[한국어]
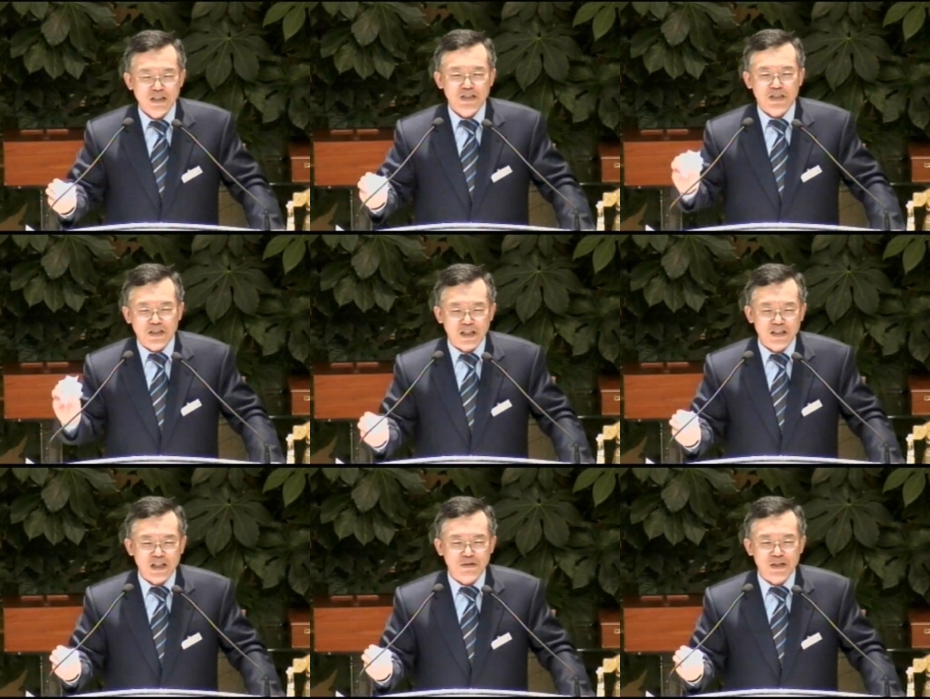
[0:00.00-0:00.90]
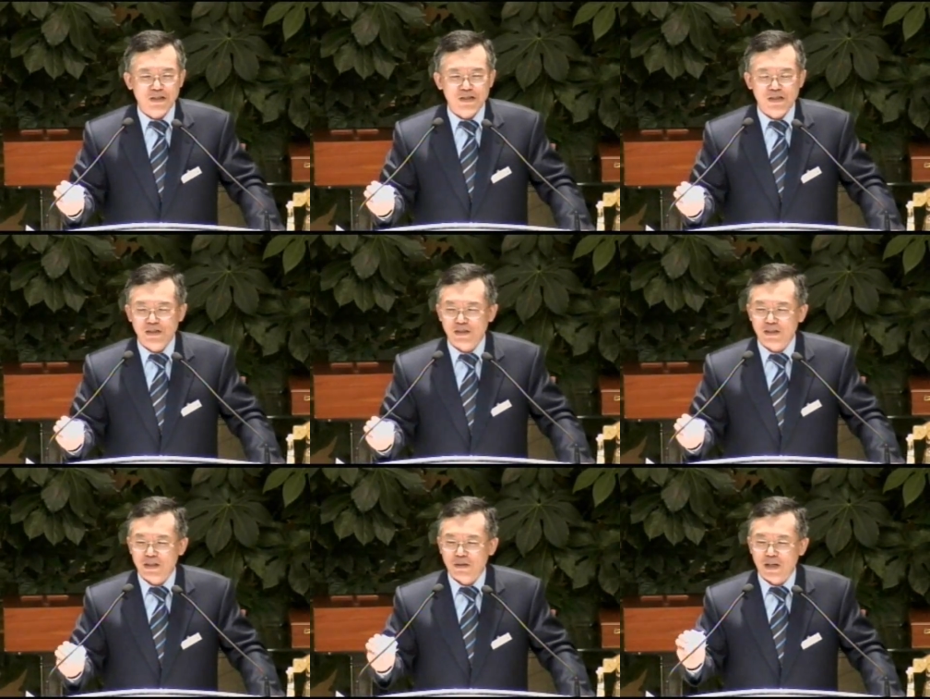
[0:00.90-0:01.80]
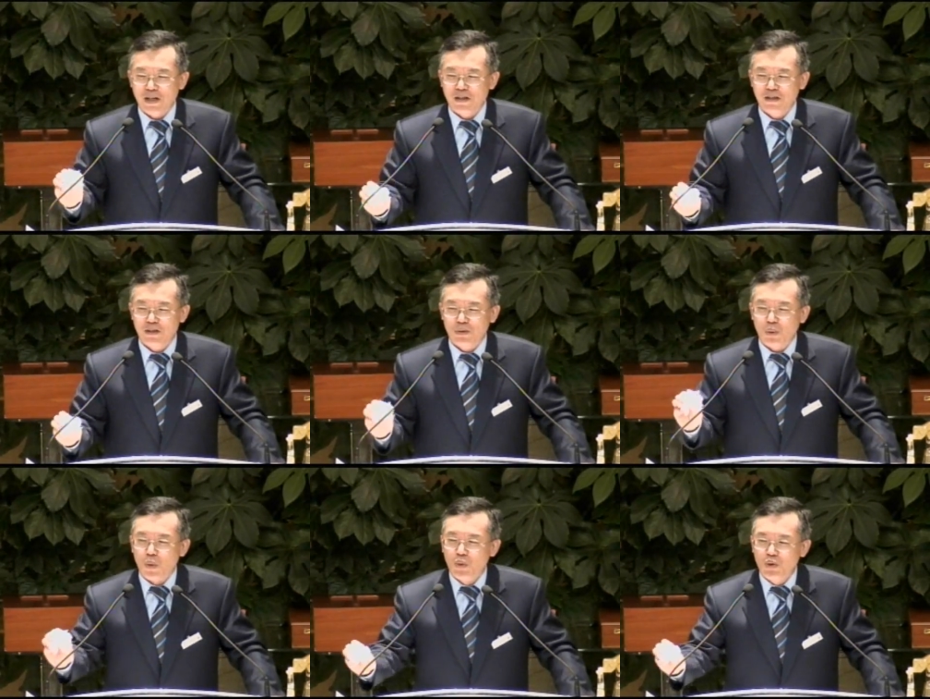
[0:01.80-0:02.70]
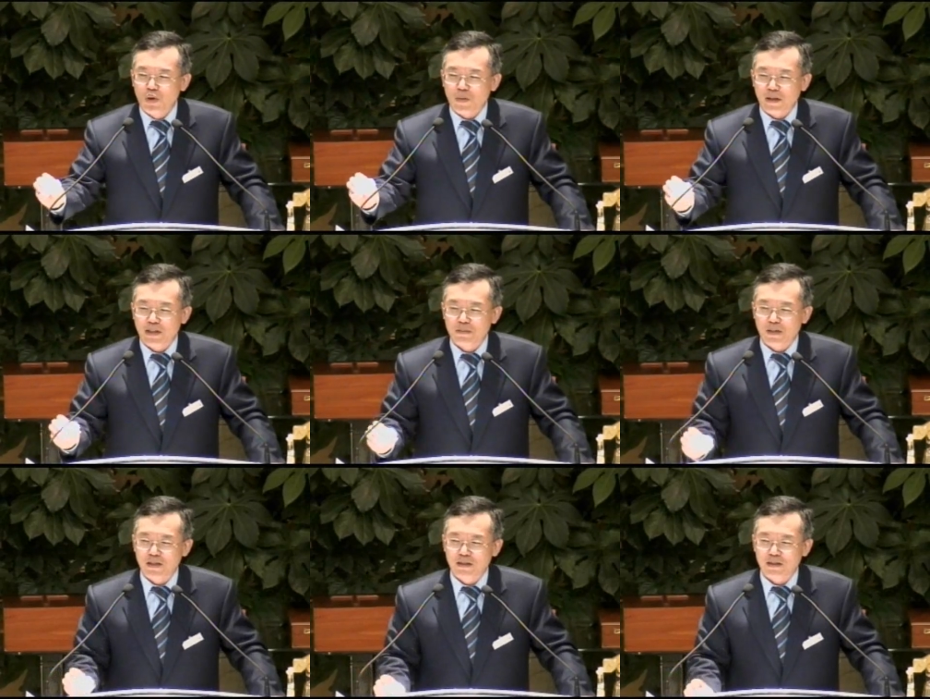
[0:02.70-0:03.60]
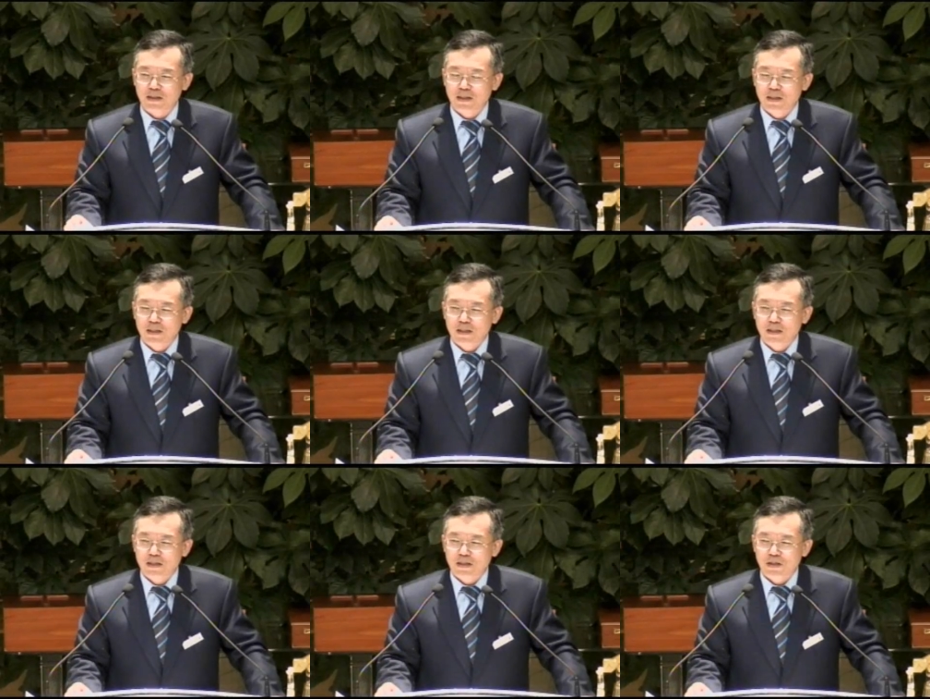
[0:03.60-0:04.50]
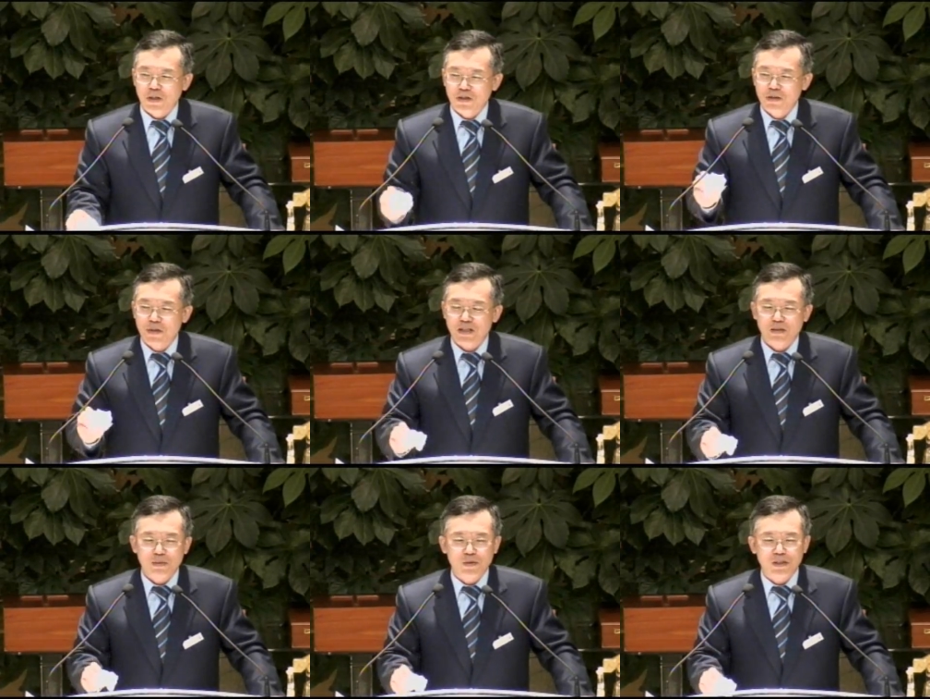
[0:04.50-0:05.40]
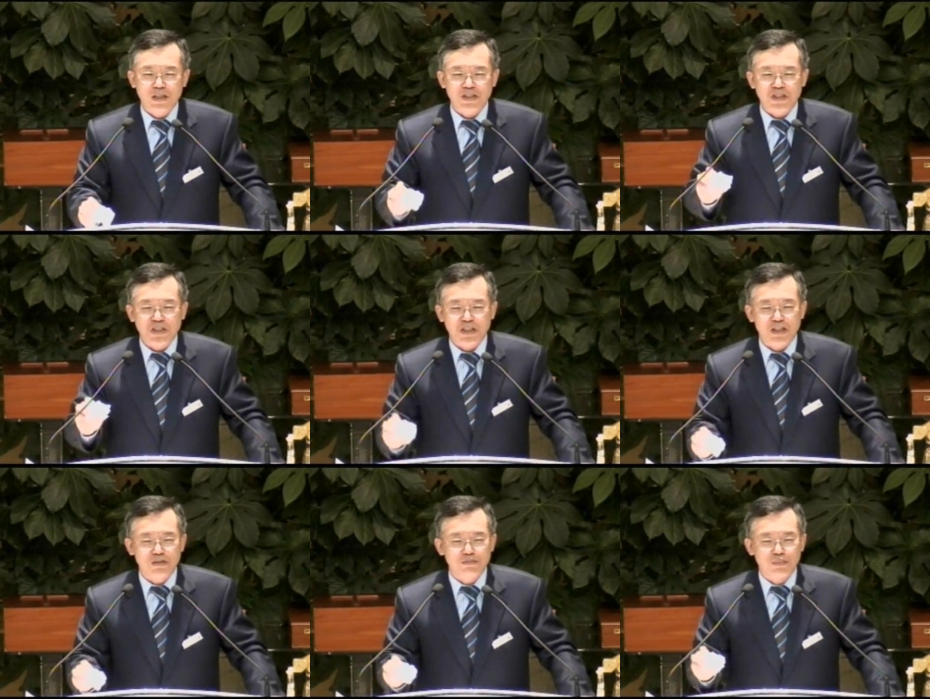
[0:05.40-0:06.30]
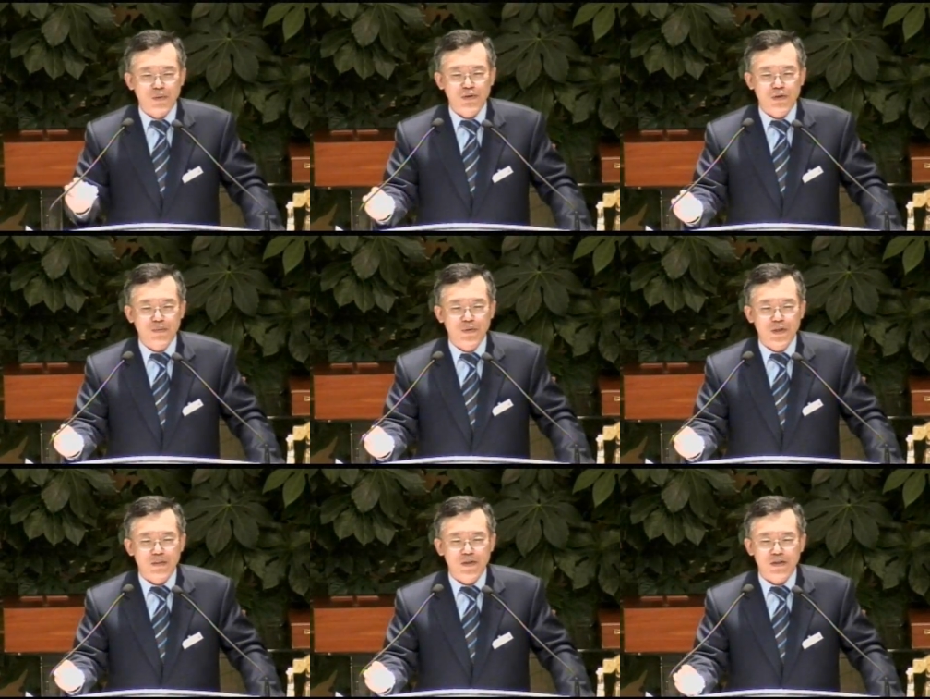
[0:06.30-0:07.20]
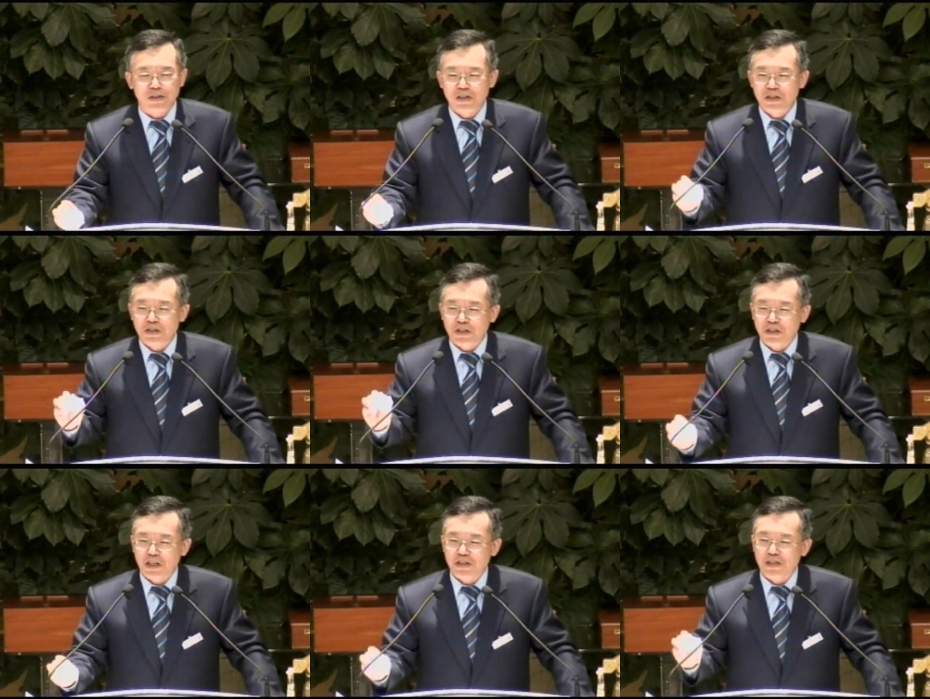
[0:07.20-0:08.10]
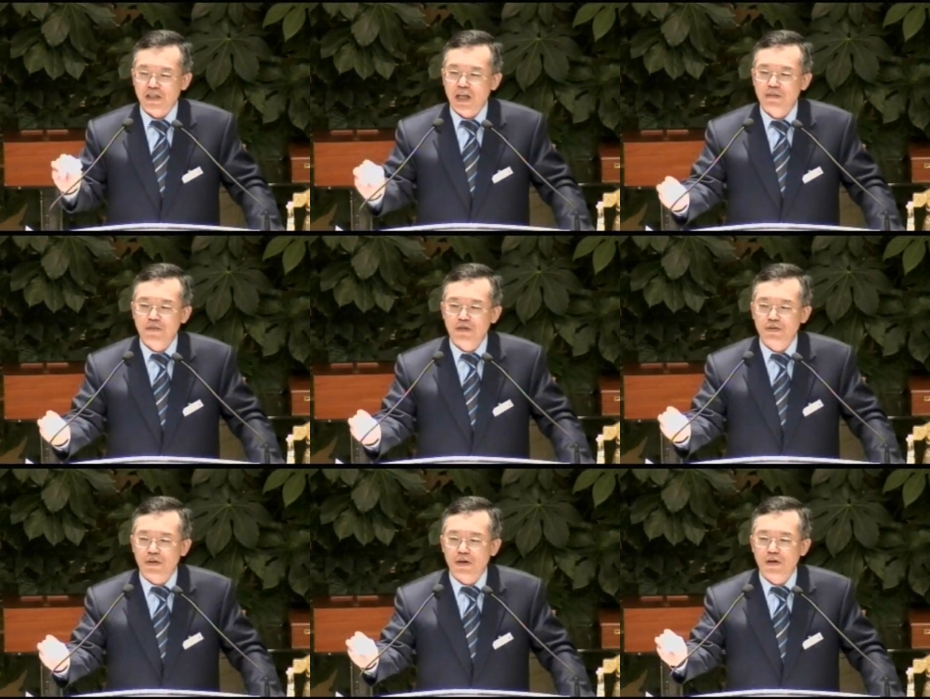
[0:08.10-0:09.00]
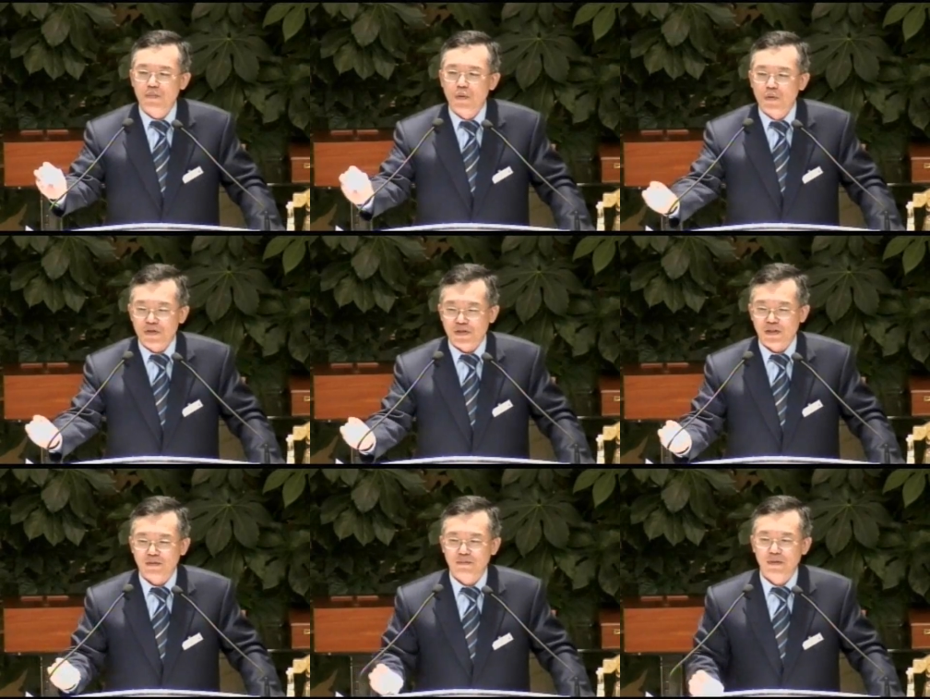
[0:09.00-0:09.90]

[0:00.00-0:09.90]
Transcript: 시간이라고 하는 것은 과거에는 돈으로 봤지만은 성경 말씀에 보니까 시간은 무엇으로 보냐면 시간은 생명으로 보고 있어요.